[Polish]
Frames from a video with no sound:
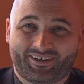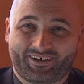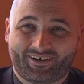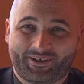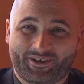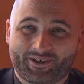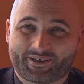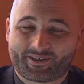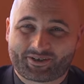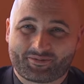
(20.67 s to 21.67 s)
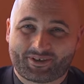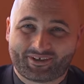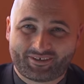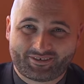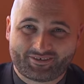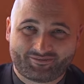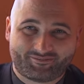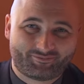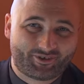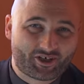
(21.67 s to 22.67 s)
E, I jesteśmy
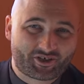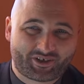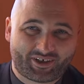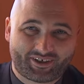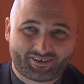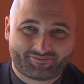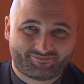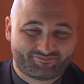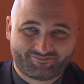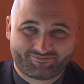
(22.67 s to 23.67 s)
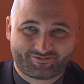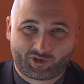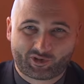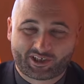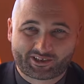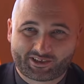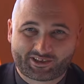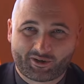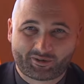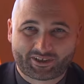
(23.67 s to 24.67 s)
jeszcze w kontekście
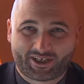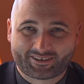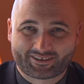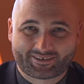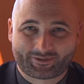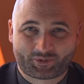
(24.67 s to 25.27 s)
cały czas